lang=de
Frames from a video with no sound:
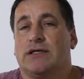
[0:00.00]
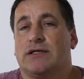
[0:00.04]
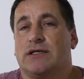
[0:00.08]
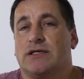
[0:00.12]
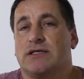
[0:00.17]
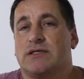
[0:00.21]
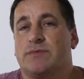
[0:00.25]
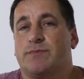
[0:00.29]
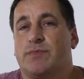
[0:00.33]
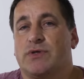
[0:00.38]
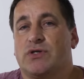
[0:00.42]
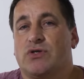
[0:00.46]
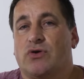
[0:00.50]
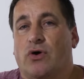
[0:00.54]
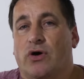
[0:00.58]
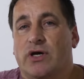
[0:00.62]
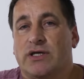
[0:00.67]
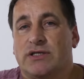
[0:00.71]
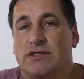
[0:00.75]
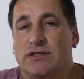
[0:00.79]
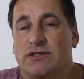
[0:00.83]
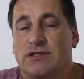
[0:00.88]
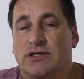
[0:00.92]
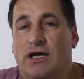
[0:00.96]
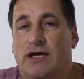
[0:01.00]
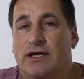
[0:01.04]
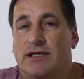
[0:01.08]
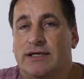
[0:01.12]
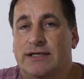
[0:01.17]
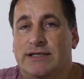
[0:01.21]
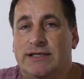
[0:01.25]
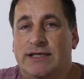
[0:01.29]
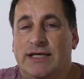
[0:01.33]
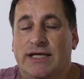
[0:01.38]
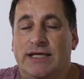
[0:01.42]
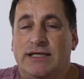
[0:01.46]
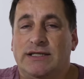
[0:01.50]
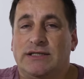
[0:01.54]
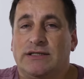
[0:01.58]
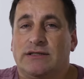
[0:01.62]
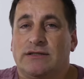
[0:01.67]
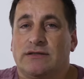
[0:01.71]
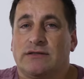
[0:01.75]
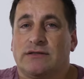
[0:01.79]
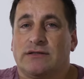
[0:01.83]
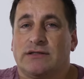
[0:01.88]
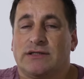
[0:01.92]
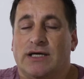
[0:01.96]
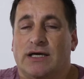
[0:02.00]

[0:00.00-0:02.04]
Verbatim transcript: Das bedeutet nicht,